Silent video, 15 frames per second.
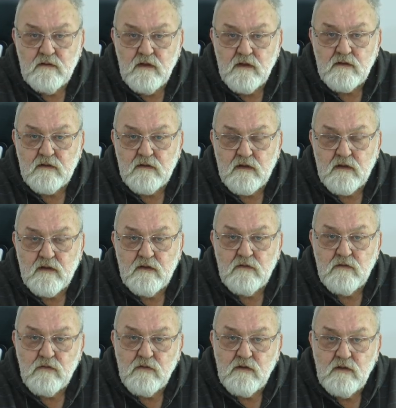некоторые
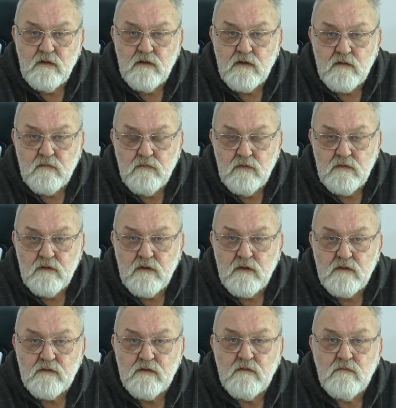другие
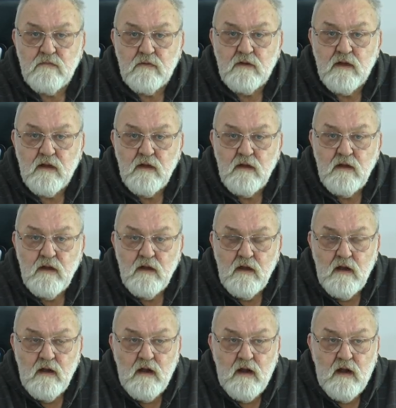работники завода.
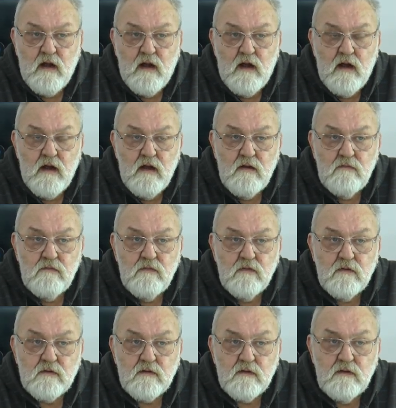А,
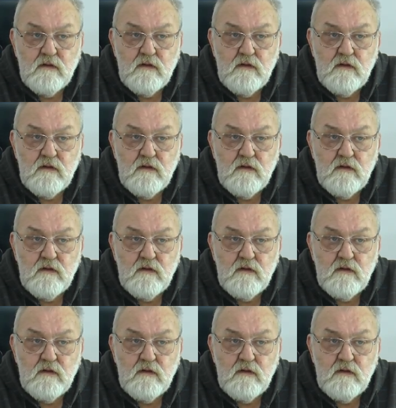вот.